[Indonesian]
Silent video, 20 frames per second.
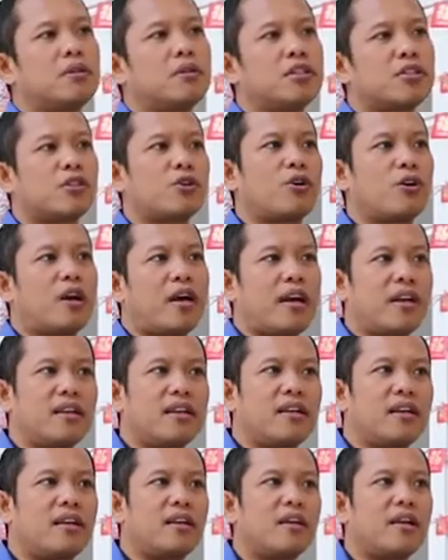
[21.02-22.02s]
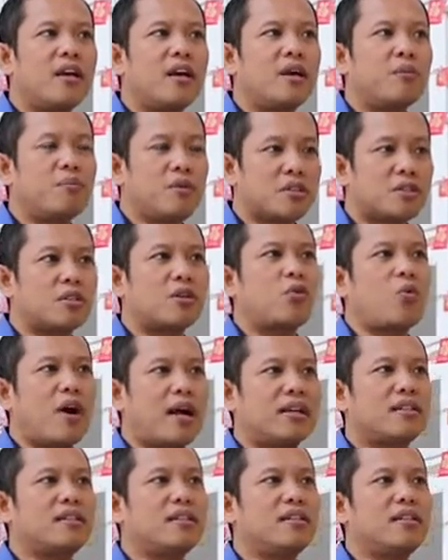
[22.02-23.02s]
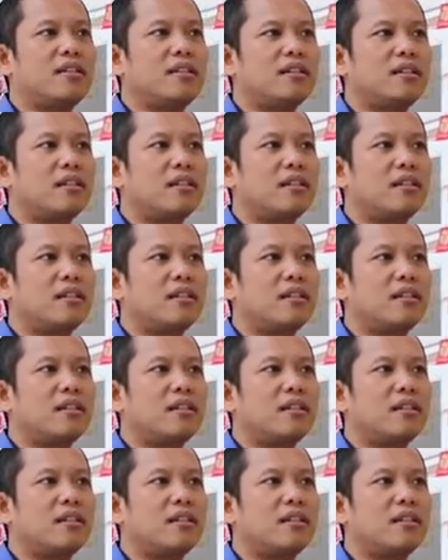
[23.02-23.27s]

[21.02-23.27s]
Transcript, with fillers: di sekolah ini Mr. Waldi.